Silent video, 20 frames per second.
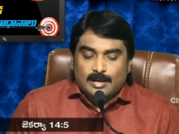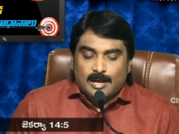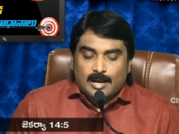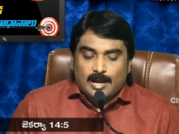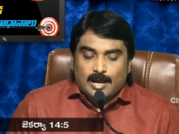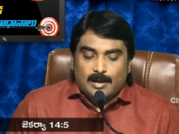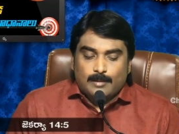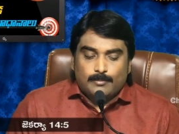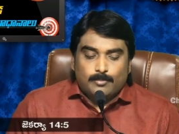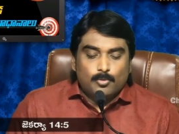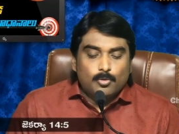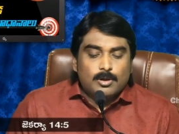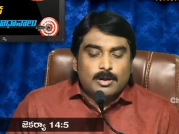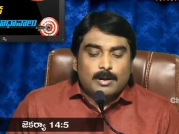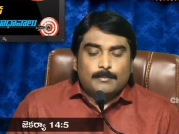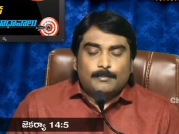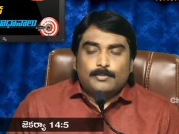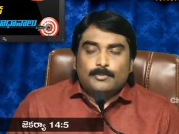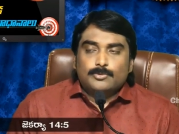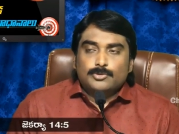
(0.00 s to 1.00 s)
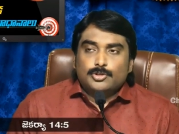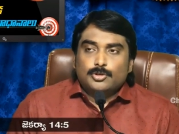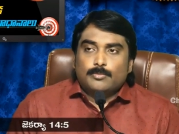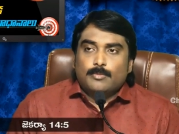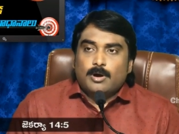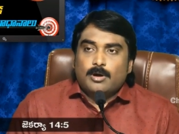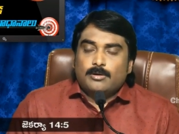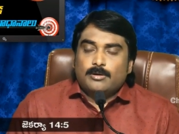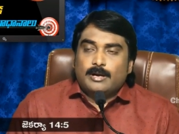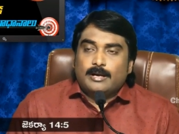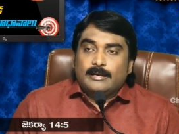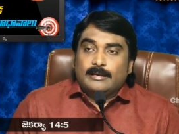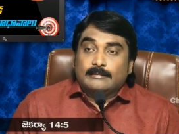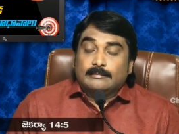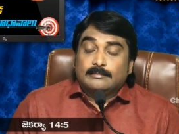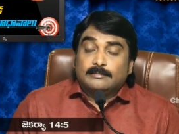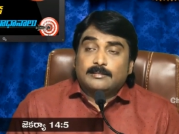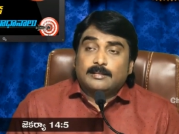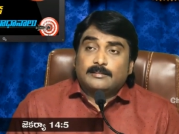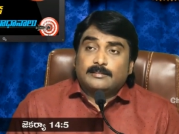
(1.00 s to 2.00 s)
ఆ భూకంపం సుమారుగా
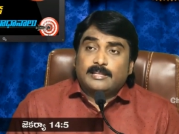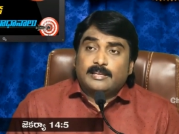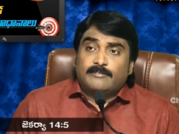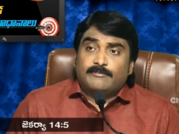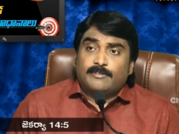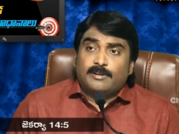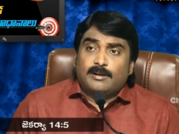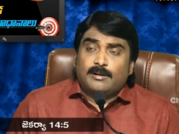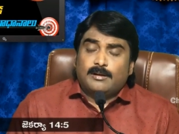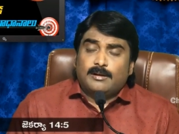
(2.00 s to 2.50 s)
ఎంత తీవ్ర